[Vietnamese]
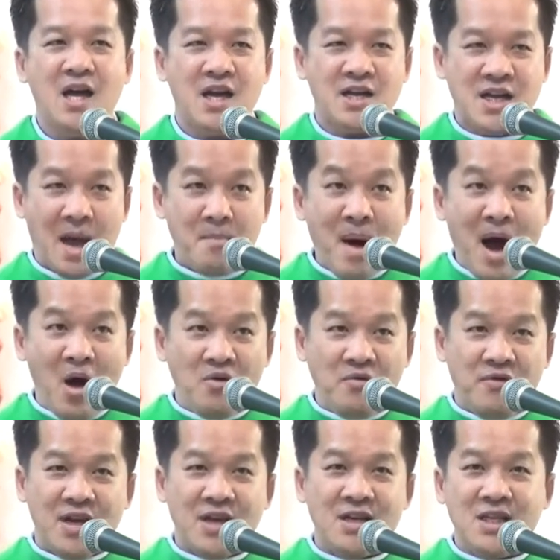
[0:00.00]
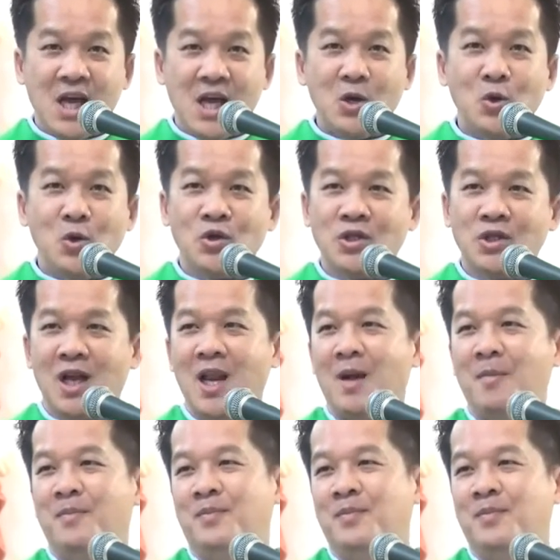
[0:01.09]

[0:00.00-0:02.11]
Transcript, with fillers: đã bao vây Jerusalem,